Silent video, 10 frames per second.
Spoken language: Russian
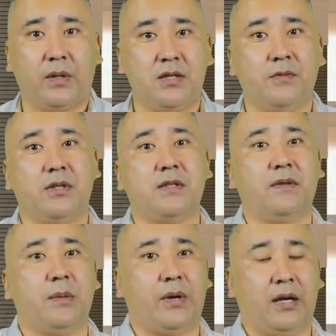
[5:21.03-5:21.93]

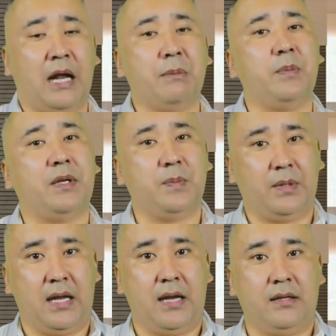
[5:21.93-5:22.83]
производственной программы
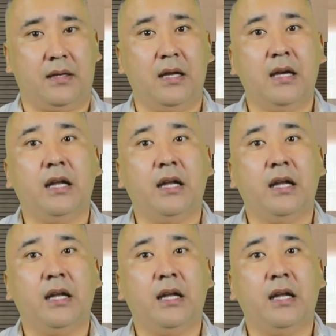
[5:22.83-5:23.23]
предприятия –